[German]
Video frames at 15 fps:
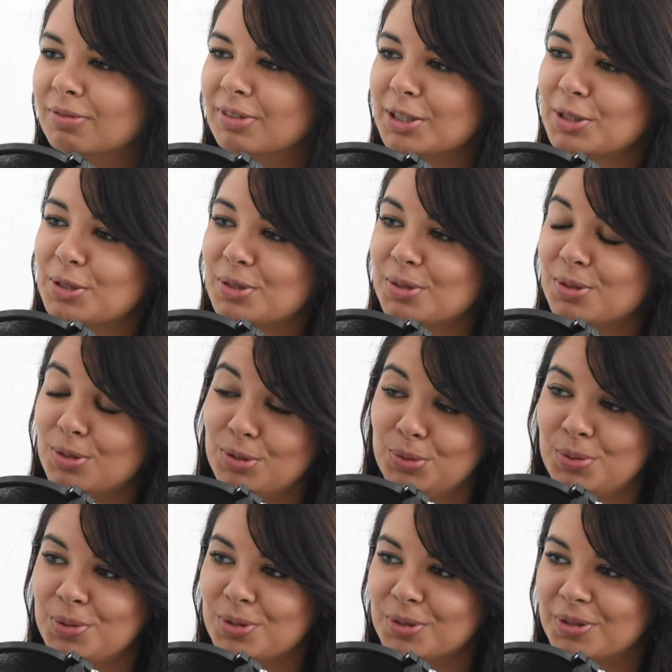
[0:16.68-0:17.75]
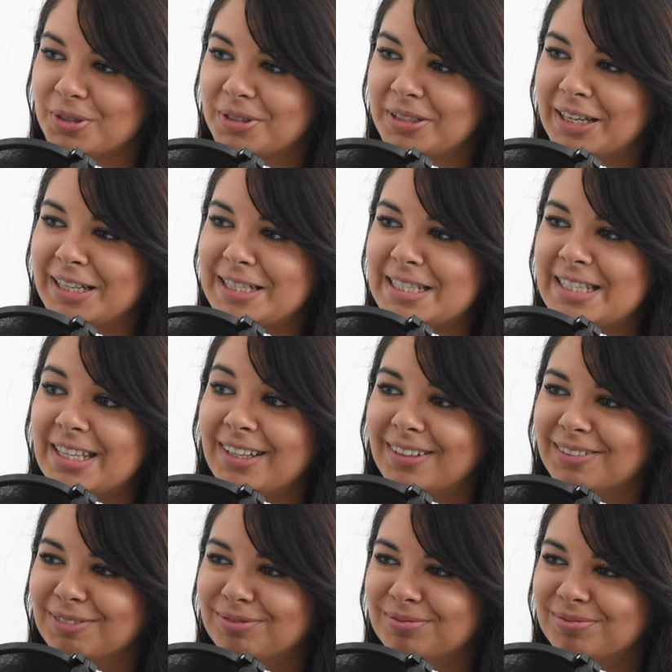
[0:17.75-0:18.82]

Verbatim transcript: Was ist süß und kann singen?